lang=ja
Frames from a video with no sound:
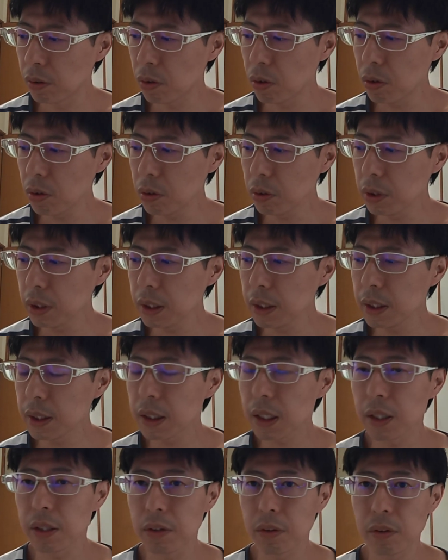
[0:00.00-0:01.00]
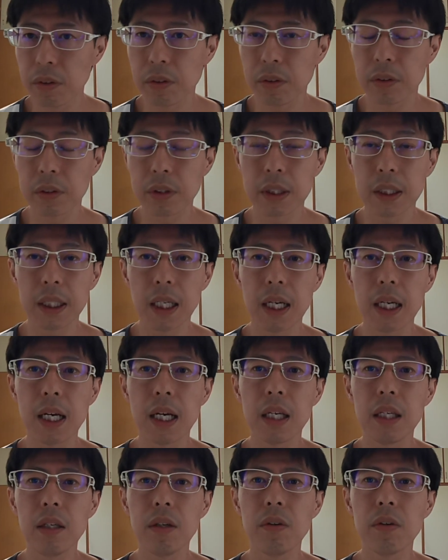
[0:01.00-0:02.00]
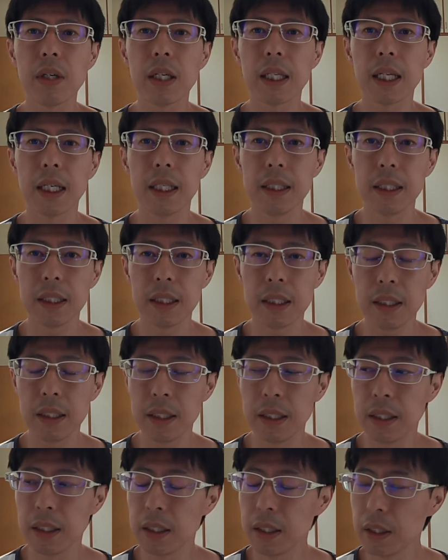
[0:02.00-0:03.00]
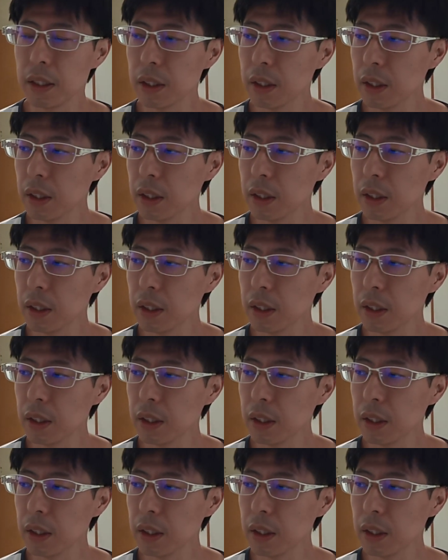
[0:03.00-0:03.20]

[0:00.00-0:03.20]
法人税の支払いようはないし、